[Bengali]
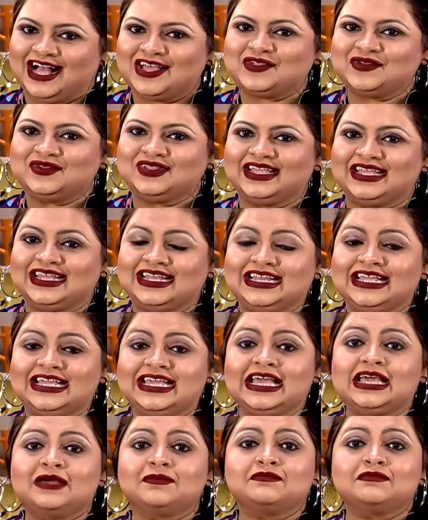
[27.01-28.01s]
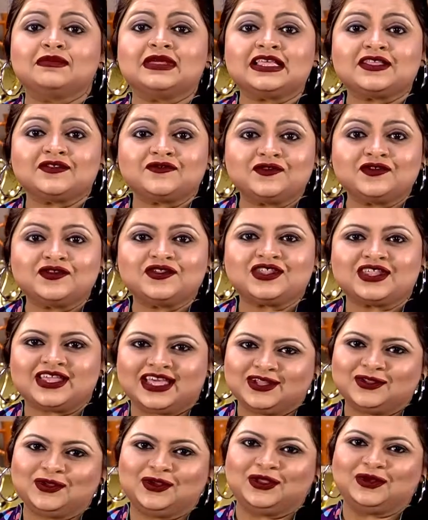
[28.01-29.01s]
আসুন দেখে নিই এই মিক্স ফ্রুট
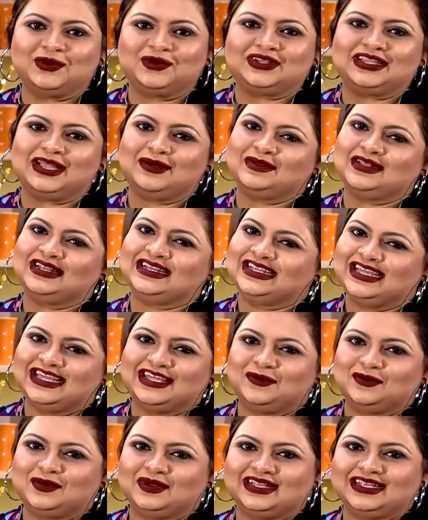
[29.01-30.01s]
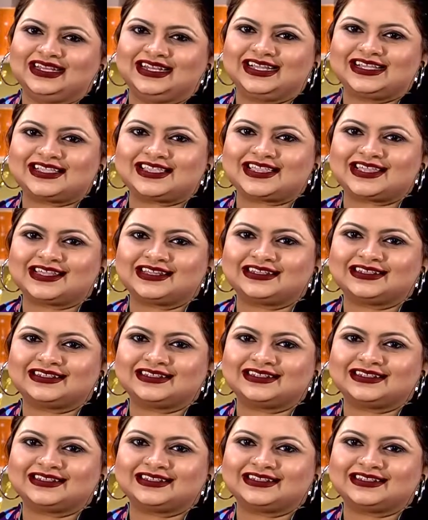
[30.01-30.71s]
শেক তৈরি করতে আমাদের কী কী উপাদান লাগছে